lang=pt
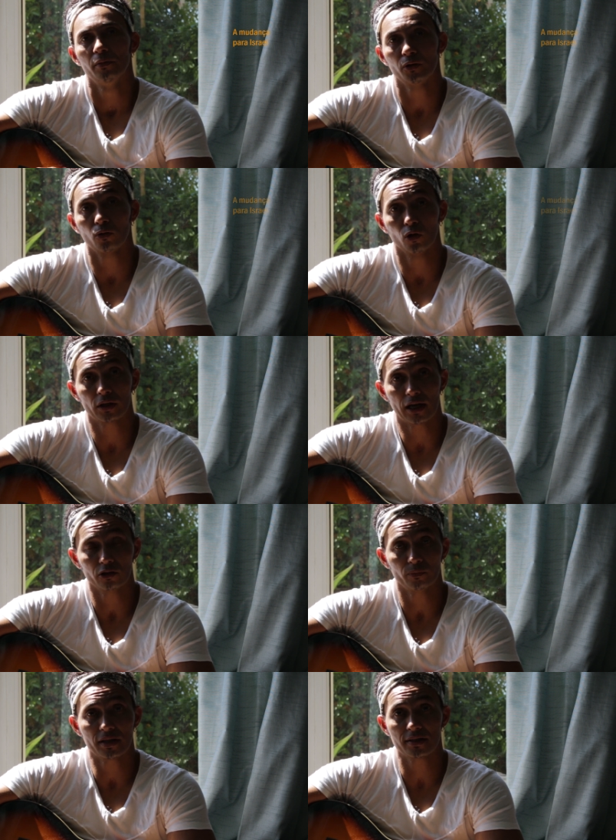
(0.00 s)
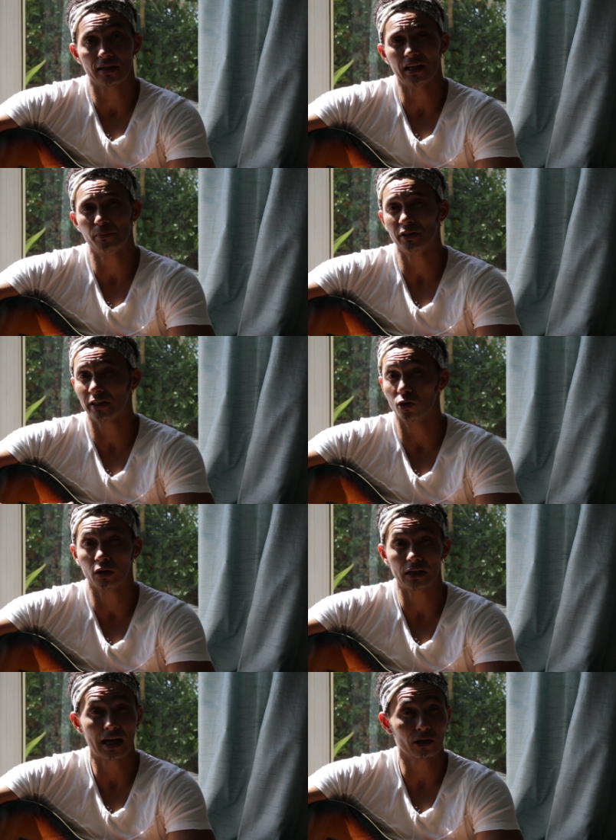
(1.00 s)
me colocaram numa sala, me
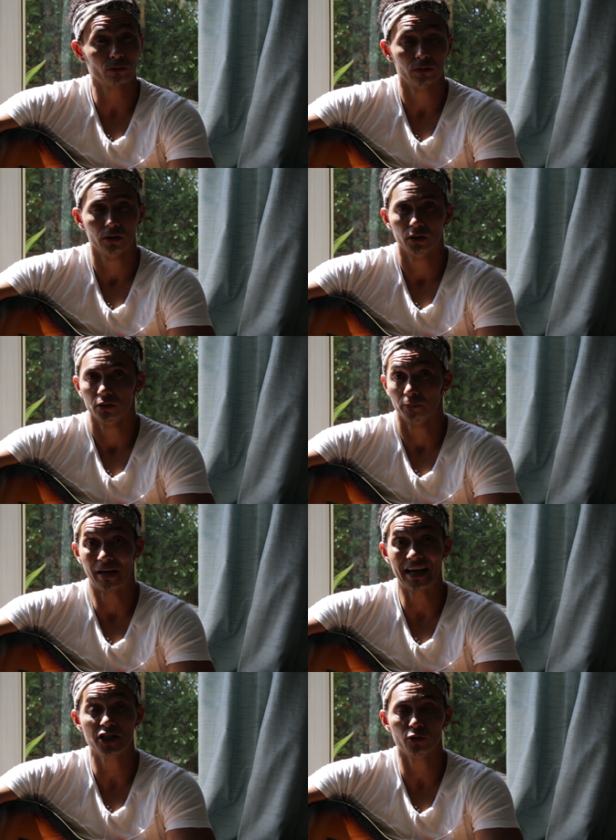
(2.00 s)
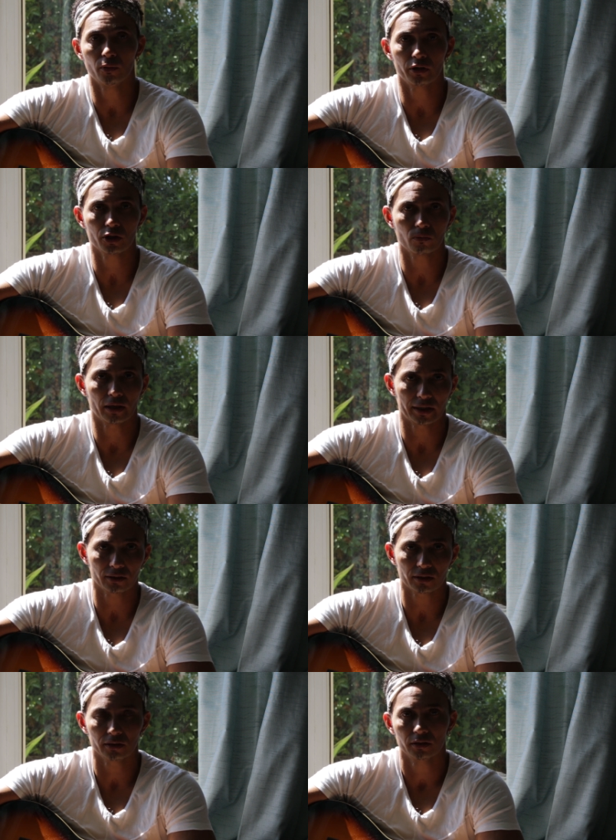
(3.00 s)
interrogaram mais de uma hora e
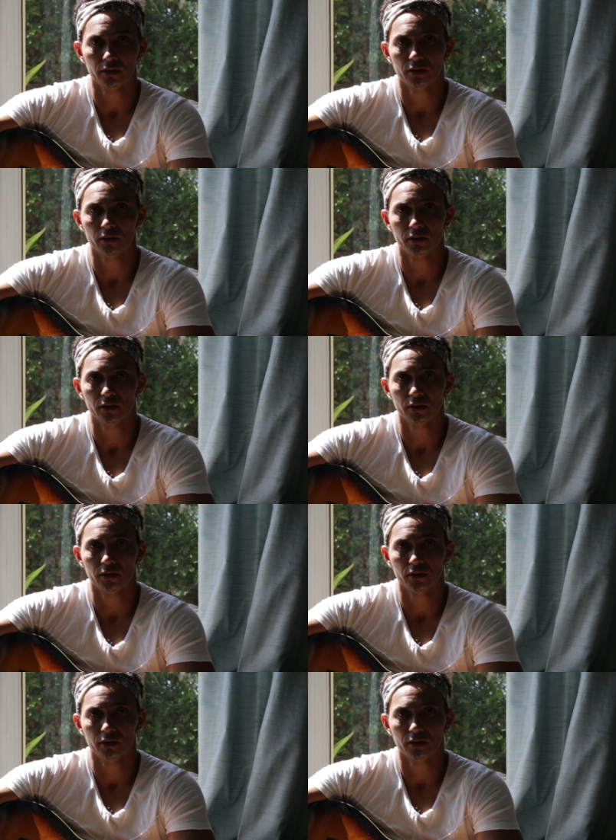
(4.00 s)
quarenta.